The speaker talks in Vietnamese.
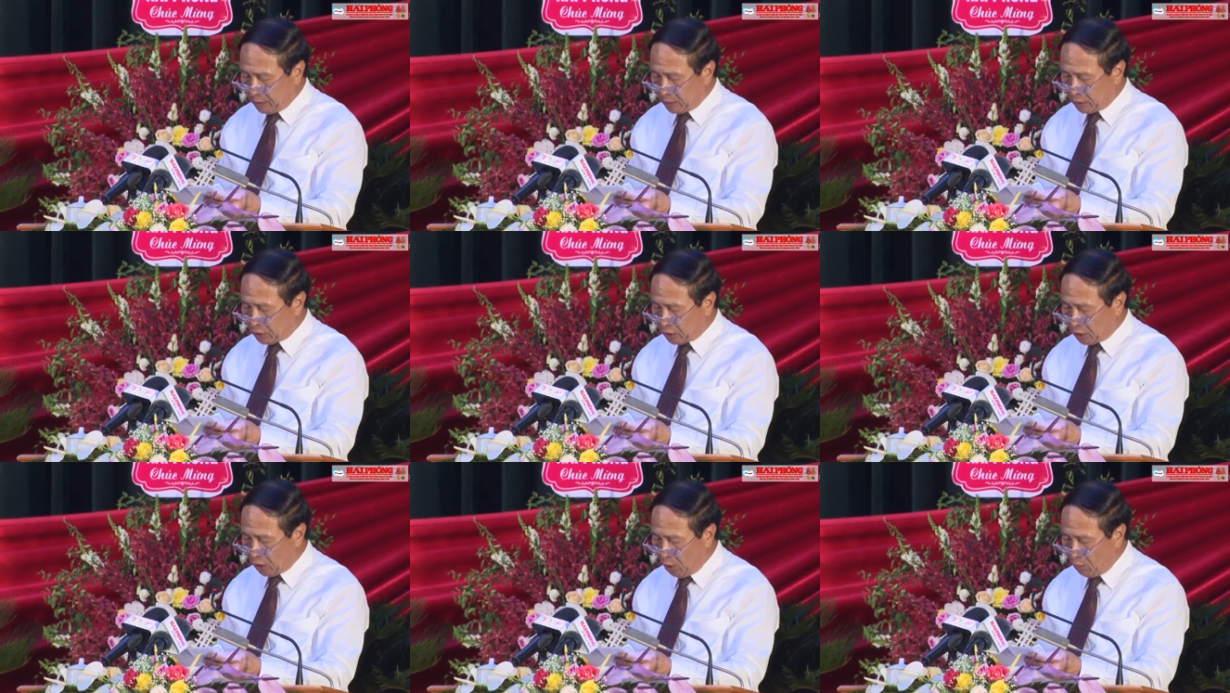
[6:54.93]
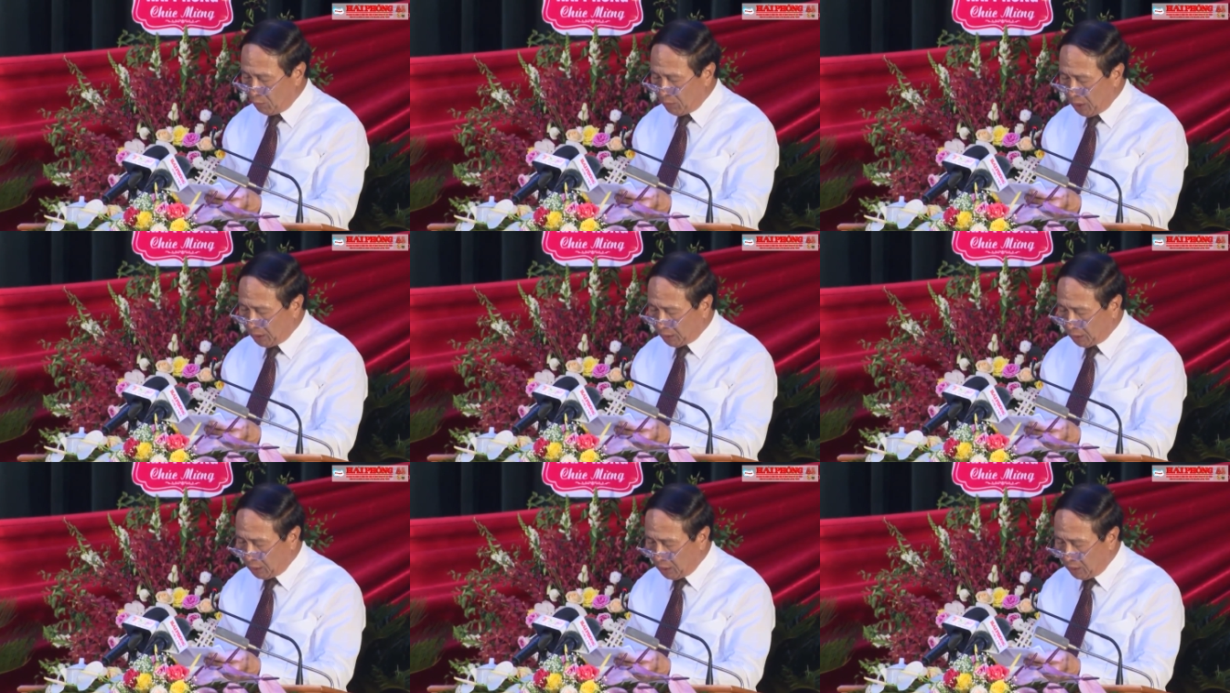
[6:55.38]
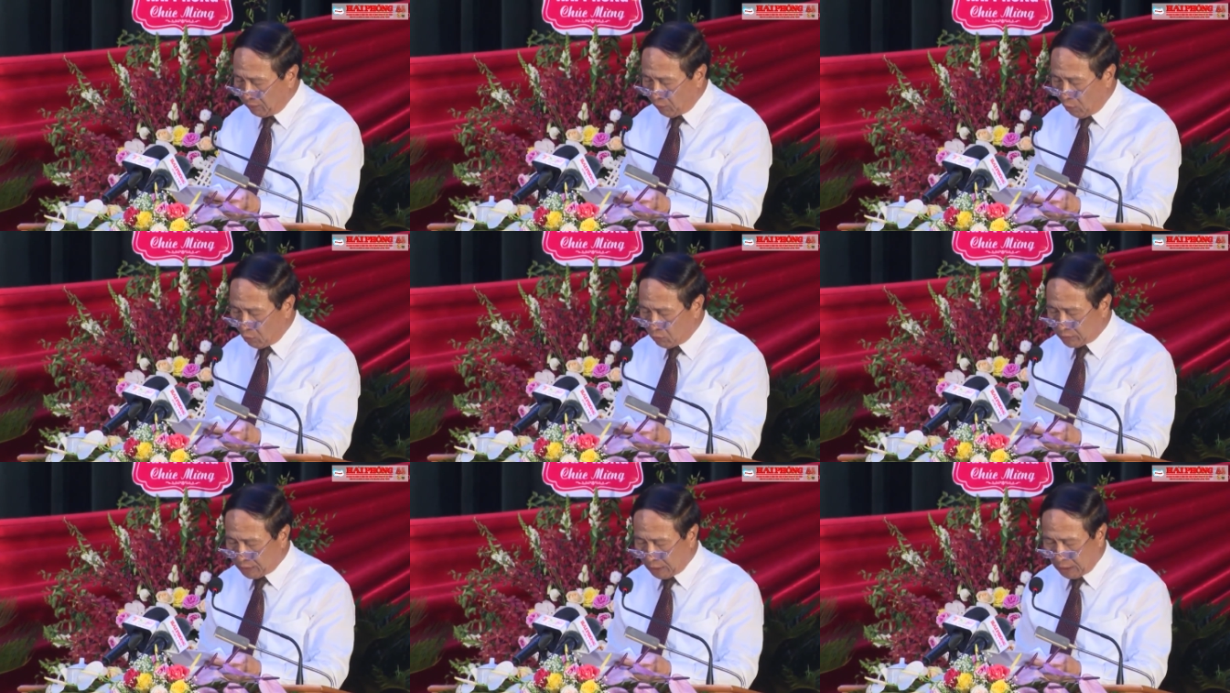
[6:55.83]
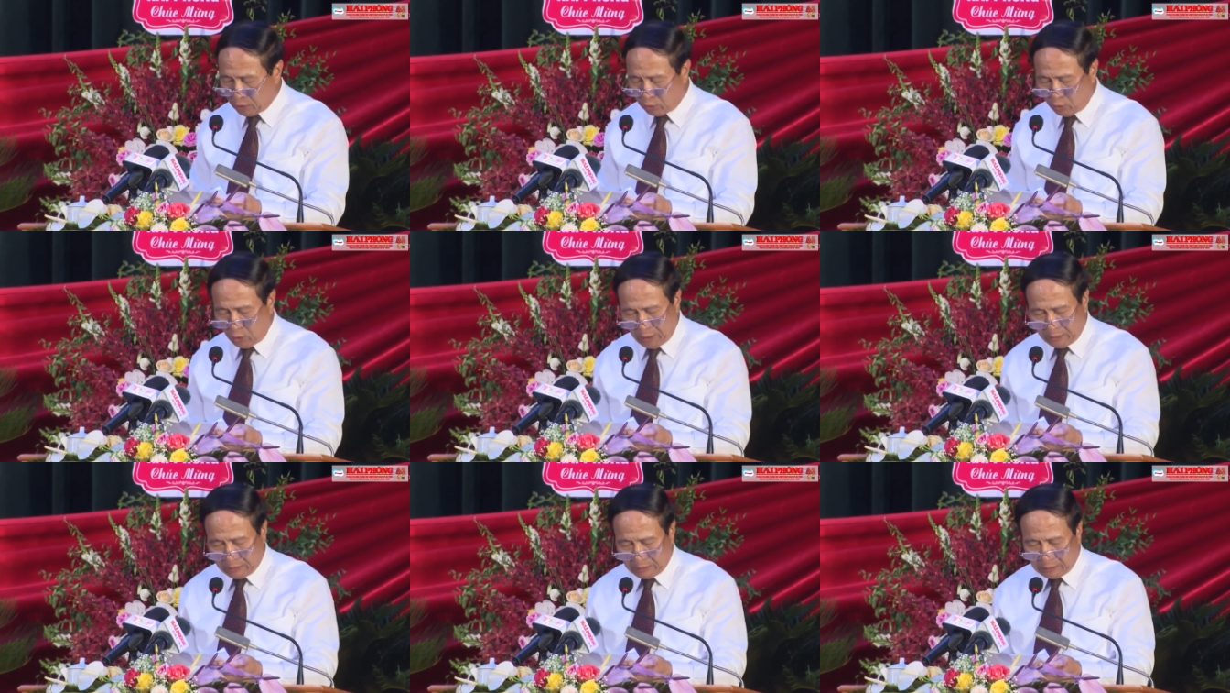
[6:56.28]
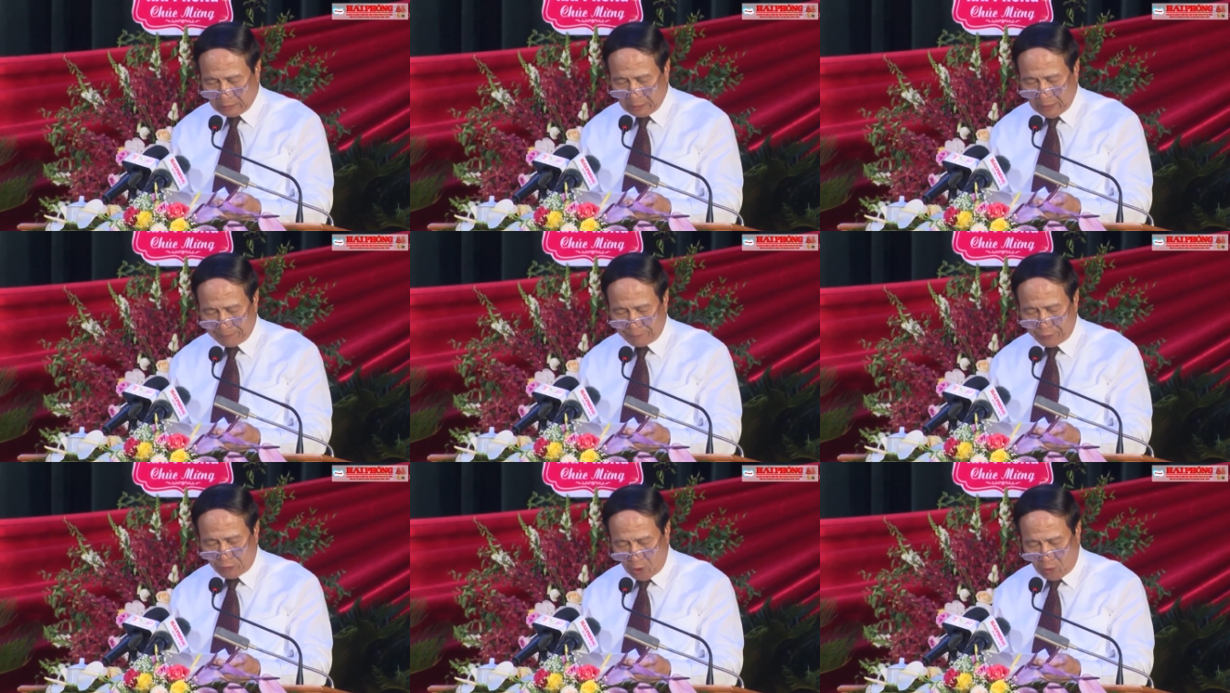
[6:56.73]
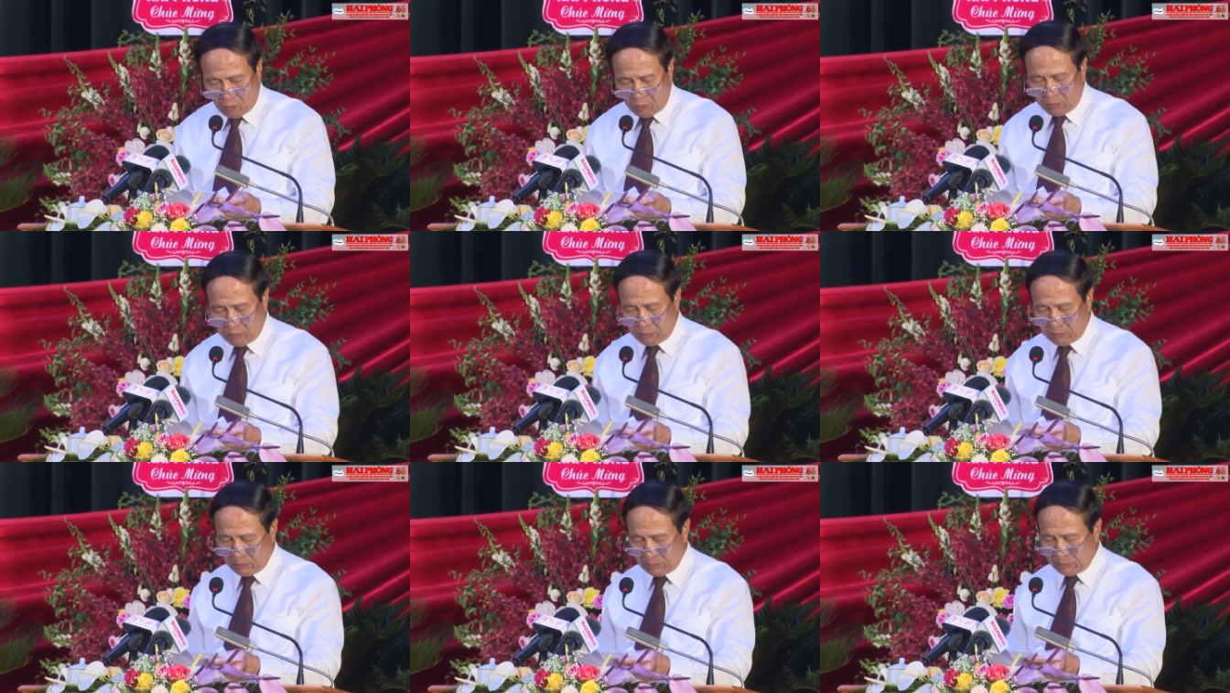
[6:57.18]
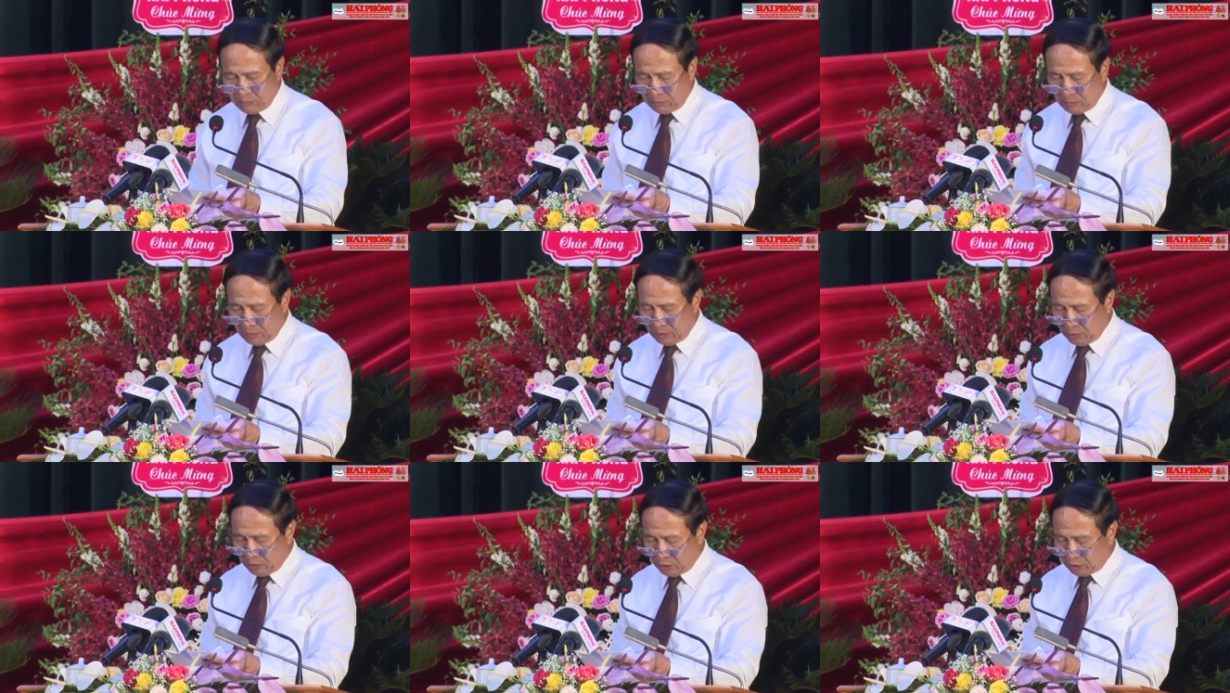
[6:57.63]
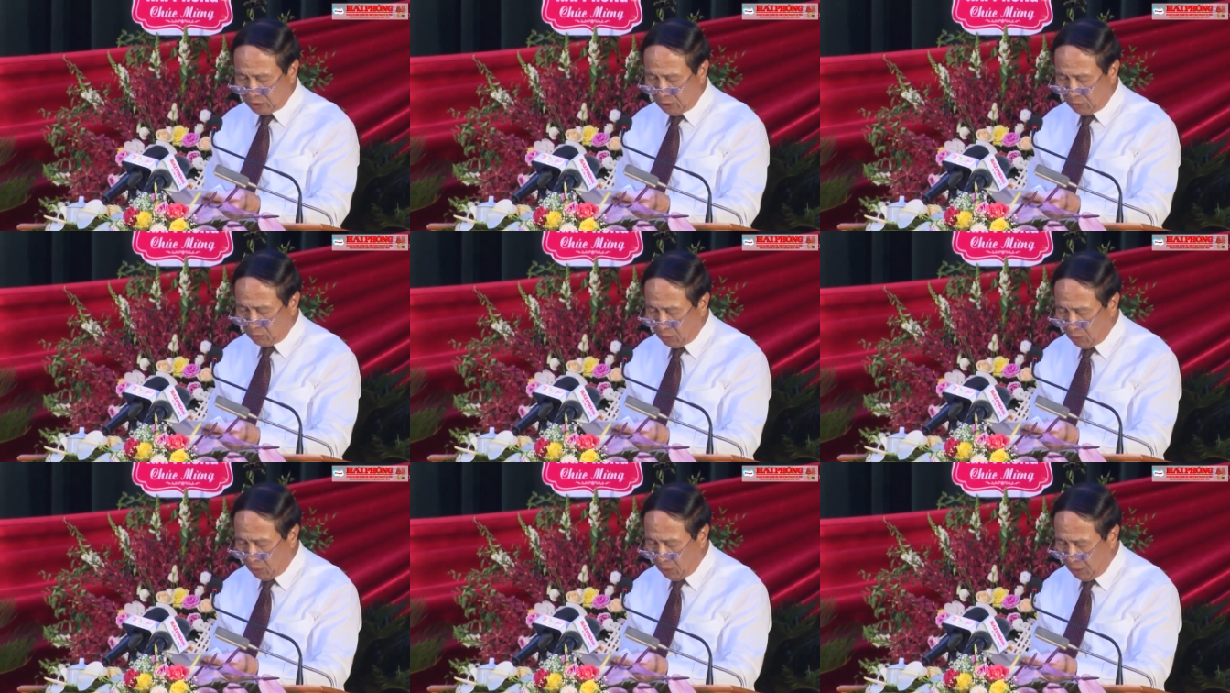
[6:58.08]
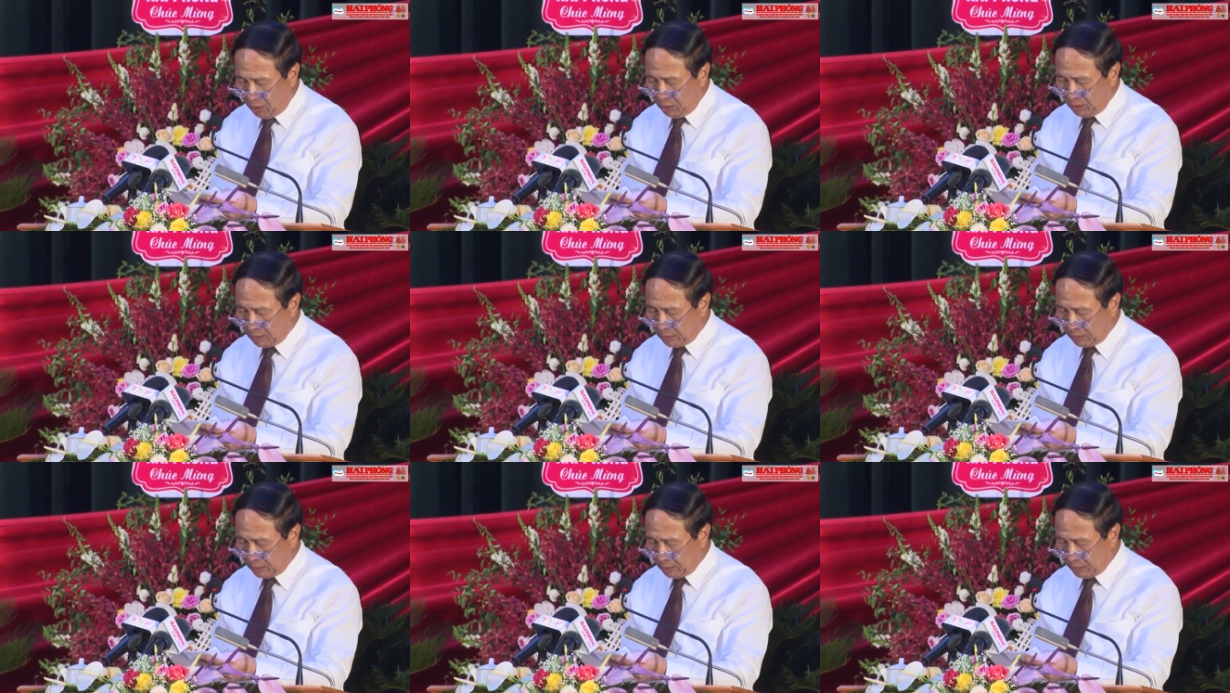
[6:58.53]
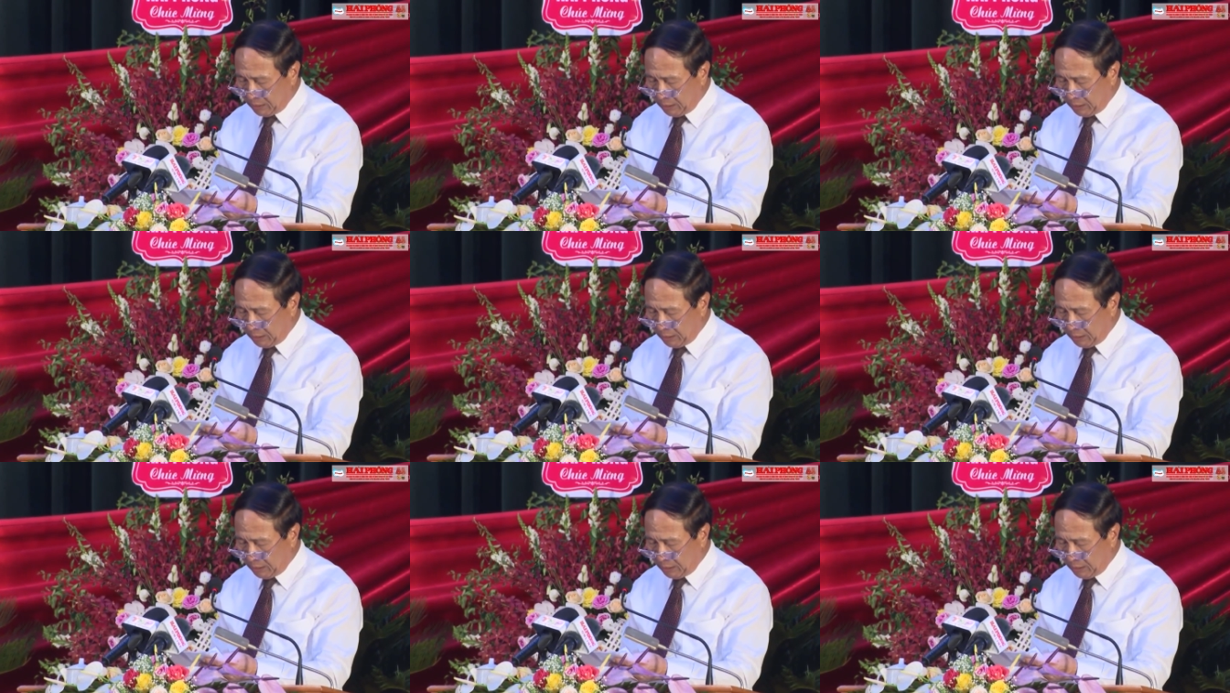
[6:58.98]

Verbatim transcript: 64 vùng sản xuất tập trung, trong đó